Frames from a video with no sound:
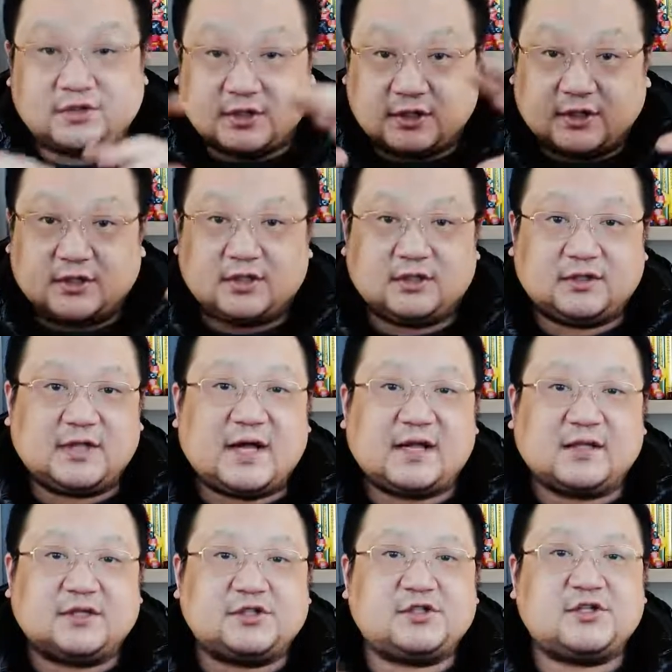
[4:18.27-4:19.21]
整个
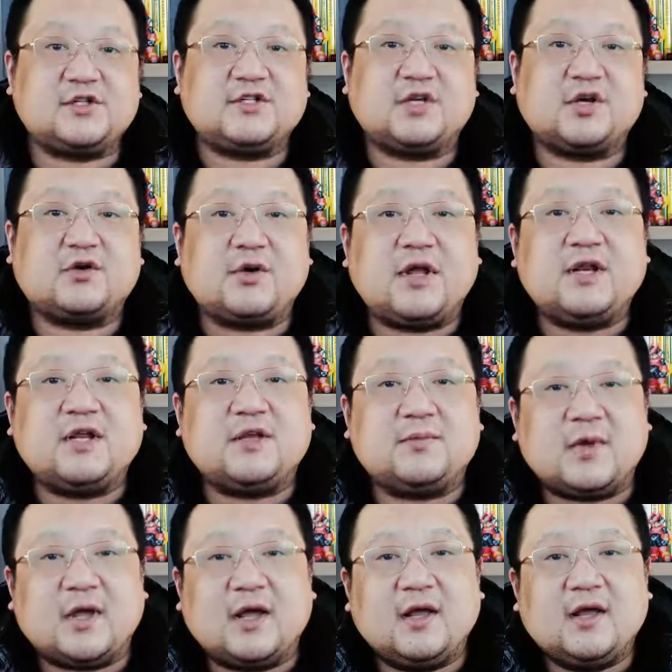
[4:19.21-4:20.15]
大的世界观里
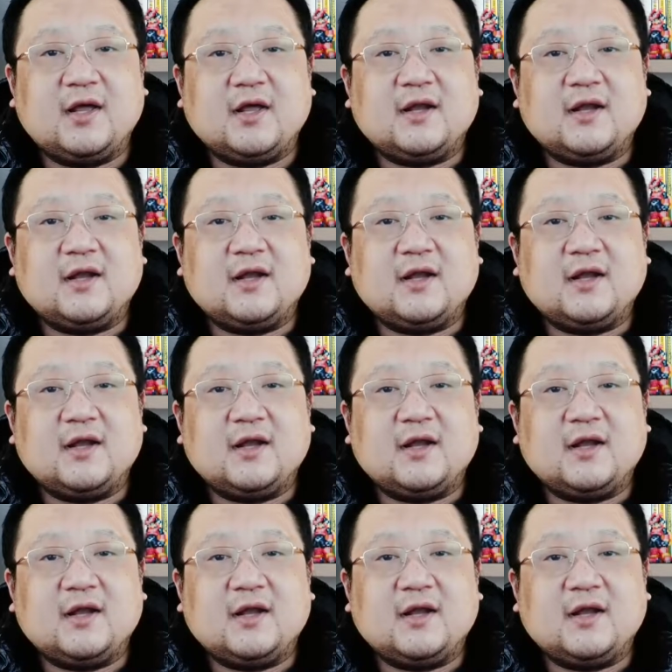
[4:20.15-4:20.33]
面，